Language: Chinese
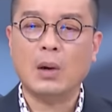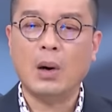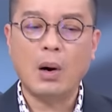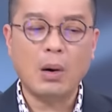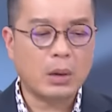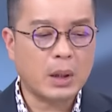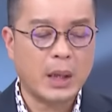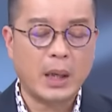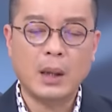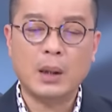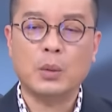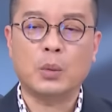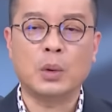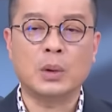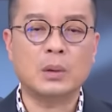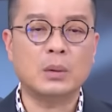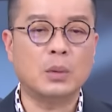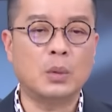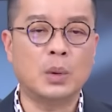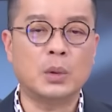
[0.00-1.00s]
OK。
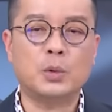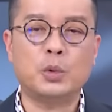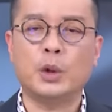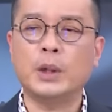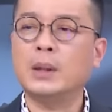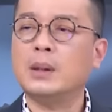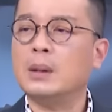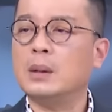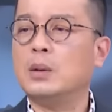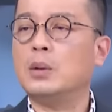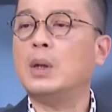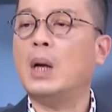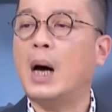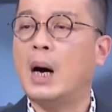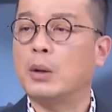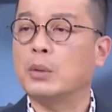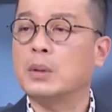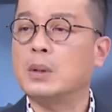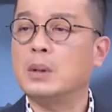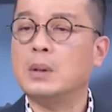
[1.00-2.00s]
我我觉得这都是
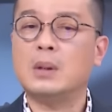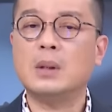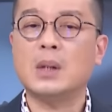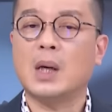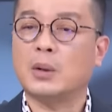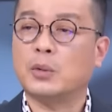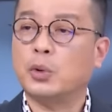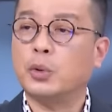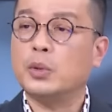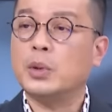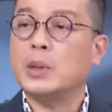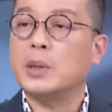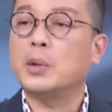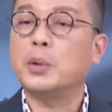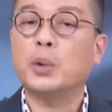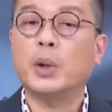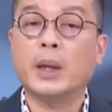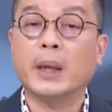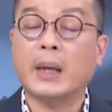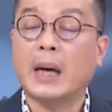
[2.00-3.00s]
好事，至少出席
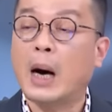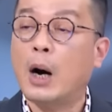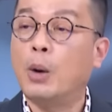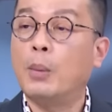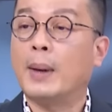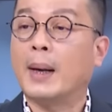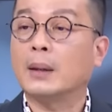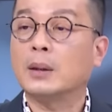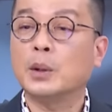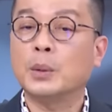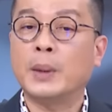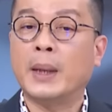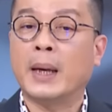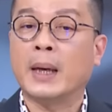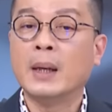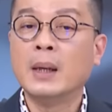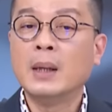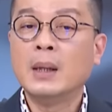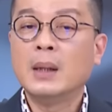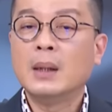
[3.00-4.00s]
率会高嘛，对不对？